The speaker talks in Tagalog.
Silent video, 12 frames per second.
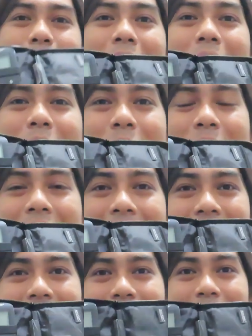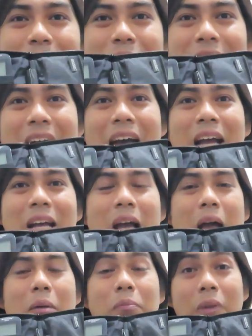Pangkuha ito ng
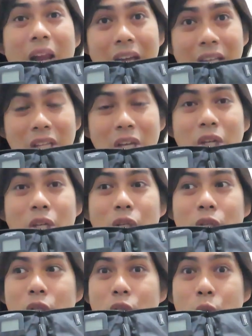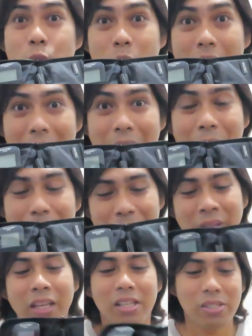blood sugar.
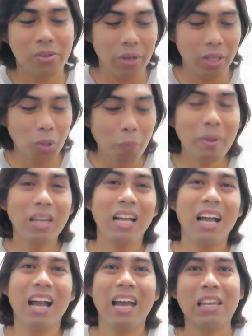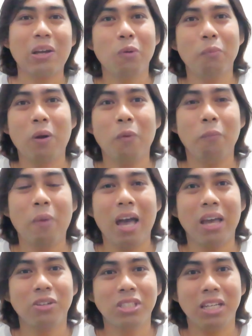So, ito pinag-aralan ko pa kung
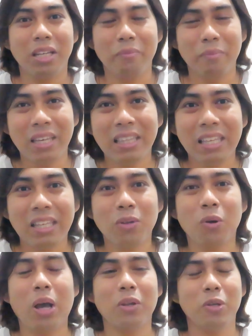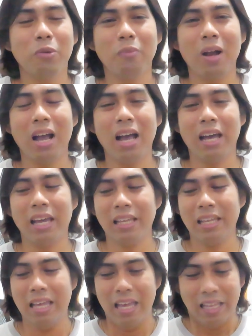paano siya gamitin, kung ano yung mga
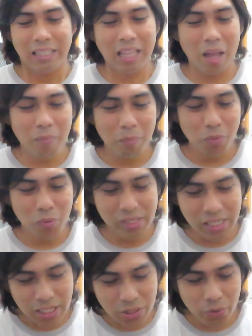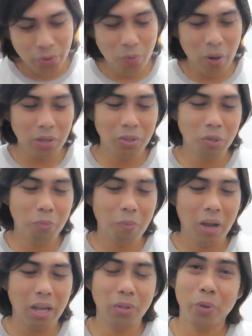tamang procedure, kung ano yung
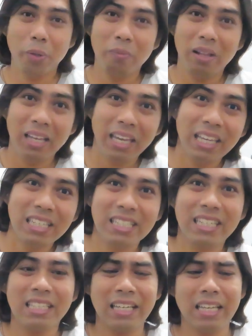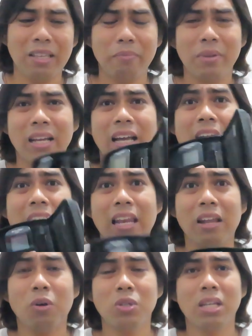mga normal range, ganyan-ganyan.
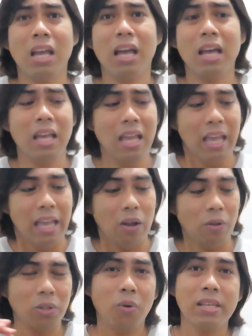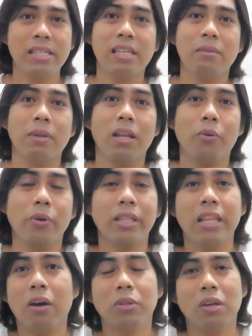Pinag-aralan ko siya. Although kasi naman ako,
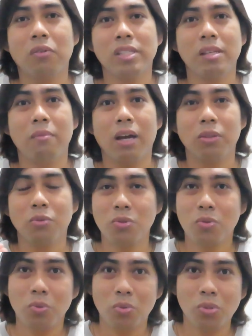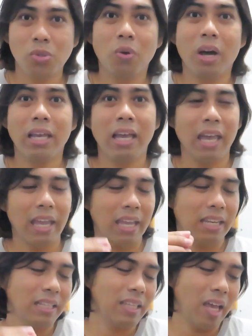hindi ako takot sa mga tusok-tusok. Kaya
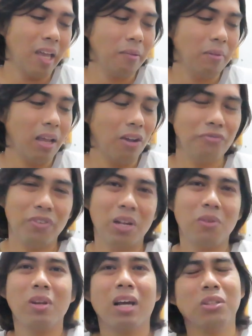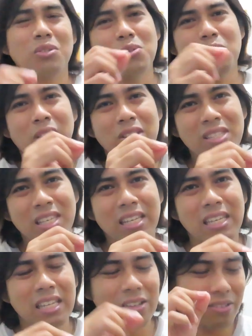anytime na feel ko lang tusukin sa
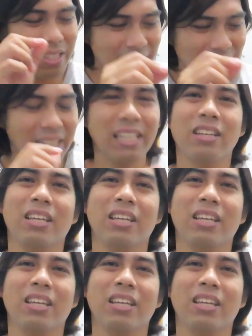sarili ko, yan.